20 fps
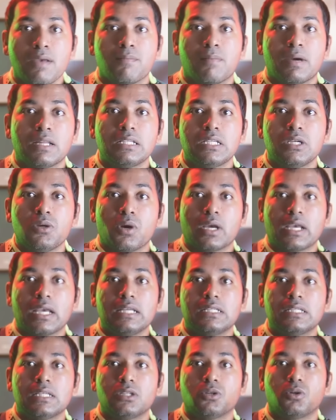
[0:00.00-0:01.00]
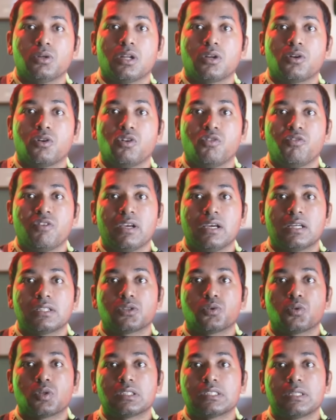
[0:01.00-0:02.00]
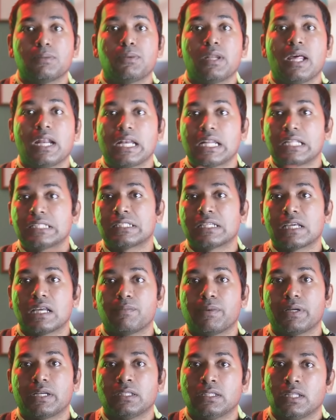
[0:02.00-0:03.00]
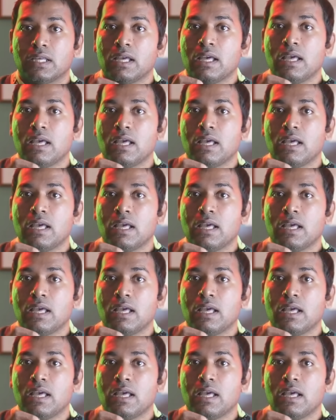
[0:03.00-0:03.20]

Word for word: మనిషి ఒకే చేతికున్న రెండు ఫింగర్స్ కు ఉన్న సిమిలారిటీస్ కనిపెట్టింది